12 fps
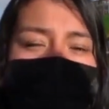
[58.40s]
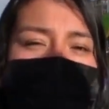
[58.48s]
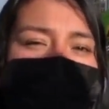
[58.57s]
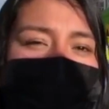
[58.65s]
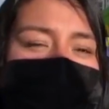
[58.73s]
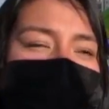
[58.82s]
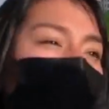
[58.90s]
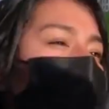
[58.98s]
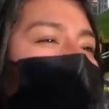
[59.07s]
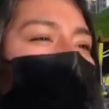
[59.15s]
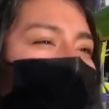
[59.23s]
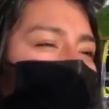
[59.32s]
mediante sus
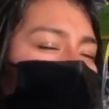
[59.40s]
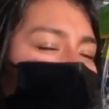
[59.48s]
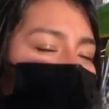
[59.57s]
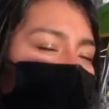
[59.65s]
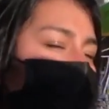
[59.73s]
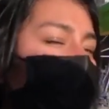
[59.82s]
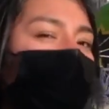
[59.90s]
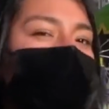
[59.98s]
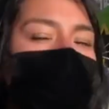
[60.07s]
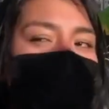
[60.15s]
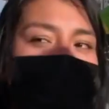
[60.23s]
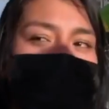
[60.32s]
padres, la crianza
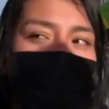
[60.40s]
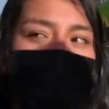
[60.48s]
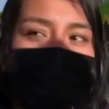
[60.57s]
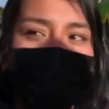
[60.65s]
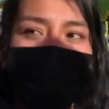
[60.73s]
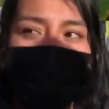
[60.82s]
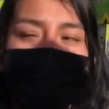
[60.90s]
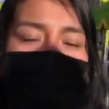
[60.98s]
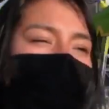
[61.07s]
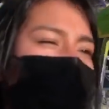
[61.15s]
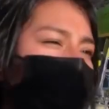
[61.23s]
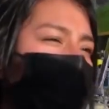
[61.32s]
con sus padres
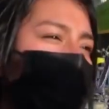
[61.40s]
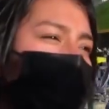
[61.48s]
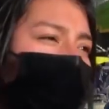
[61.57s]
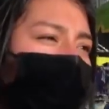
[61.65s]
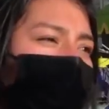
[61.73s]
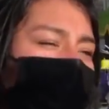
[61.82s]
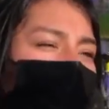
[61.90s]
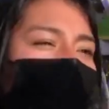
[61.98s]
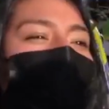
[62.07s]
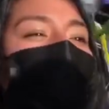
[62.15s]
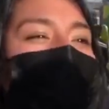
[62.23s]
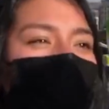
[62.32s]
y su entorno, se
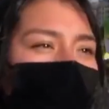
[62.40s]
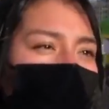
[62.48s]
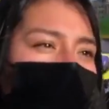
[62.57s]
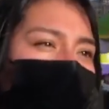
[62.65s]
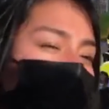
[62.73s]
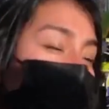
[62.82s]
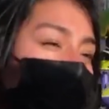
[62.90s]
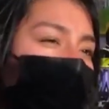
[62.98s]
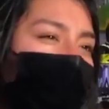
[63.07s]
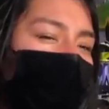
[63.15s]
van desarrollando y se van